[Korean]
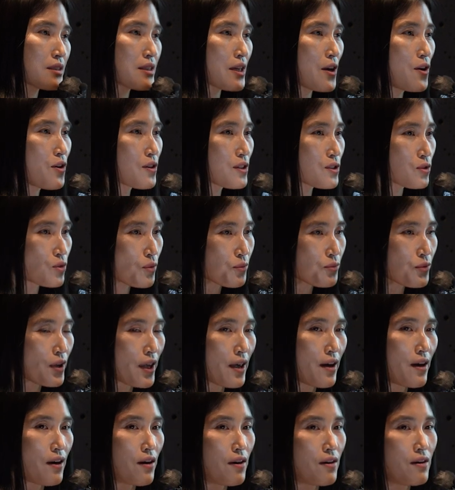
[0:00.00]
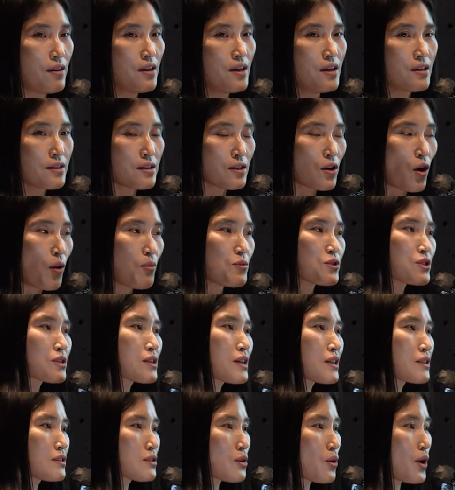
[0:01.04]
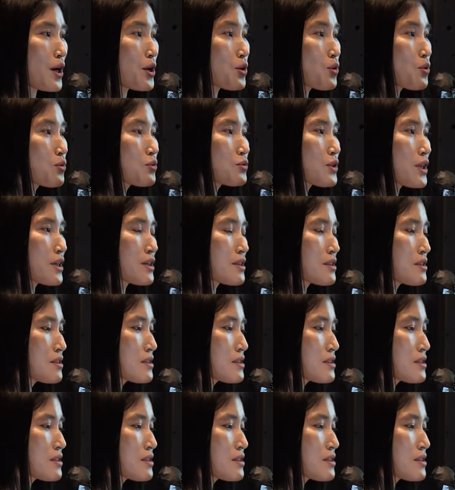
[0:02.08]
제어기 소프트웨어 를 검증하는 데 활용되기